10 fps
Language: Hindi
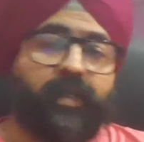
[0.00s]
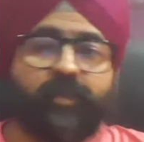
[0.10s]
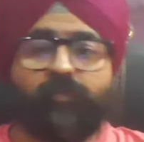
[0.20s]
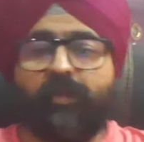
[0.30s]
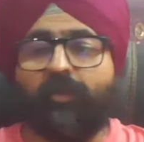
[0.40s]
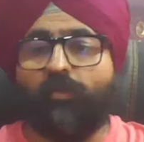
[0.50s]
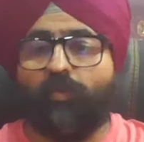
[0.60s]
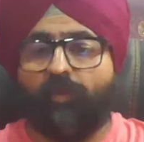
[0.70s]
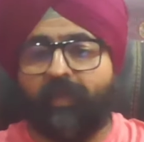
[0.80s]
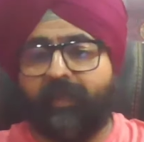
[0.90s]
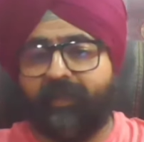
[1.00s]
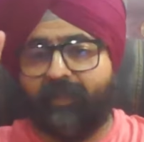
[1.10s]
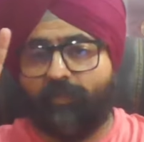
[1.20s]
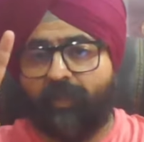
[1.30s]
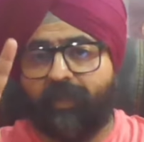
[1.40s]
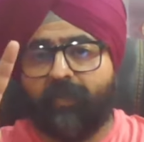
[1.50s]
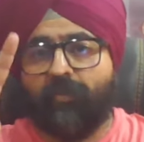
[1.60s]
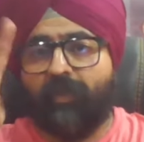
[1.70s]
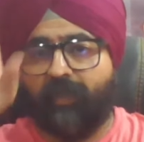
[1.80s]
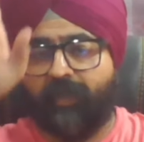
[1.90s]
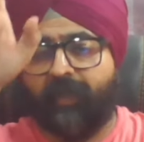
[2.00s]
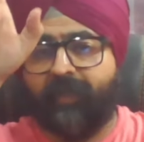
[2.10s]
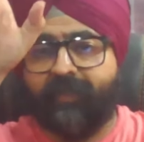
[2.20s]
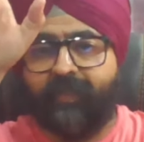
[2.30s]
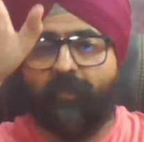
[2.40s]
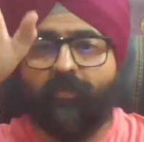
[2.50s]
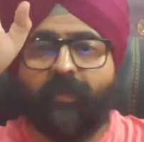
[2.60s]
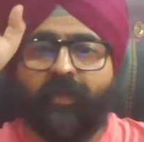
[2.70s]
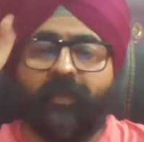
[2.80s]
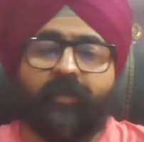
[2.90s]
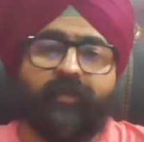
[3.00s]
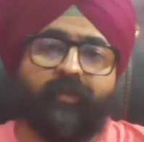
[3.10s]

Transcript: इसमें दोनों ही केसेस को लेकर जो है गाइडलाइंस लेट डाउन की गई है